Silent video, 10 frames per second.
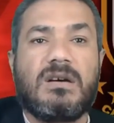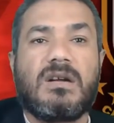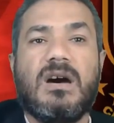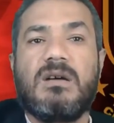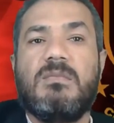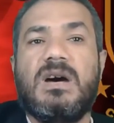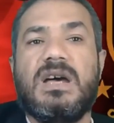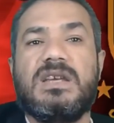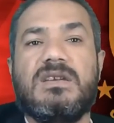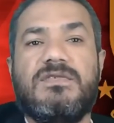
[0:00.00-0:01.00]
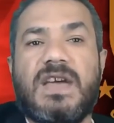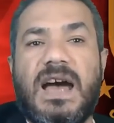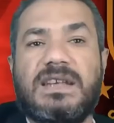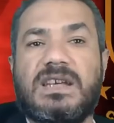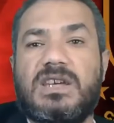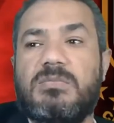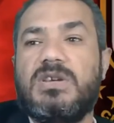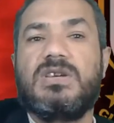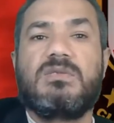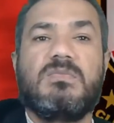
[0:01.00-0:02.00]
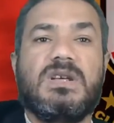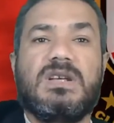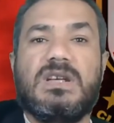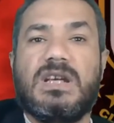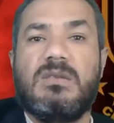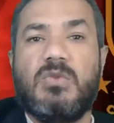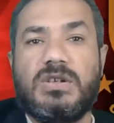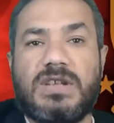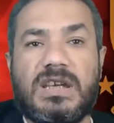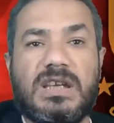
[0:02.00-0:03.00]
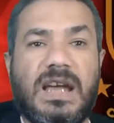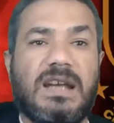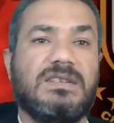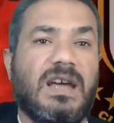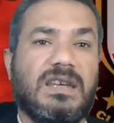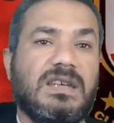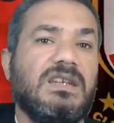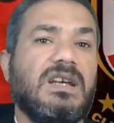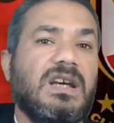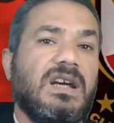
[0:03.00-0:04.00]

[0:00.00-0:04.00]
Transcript: رغم ان في عدد كبير من المحتجين على تعيين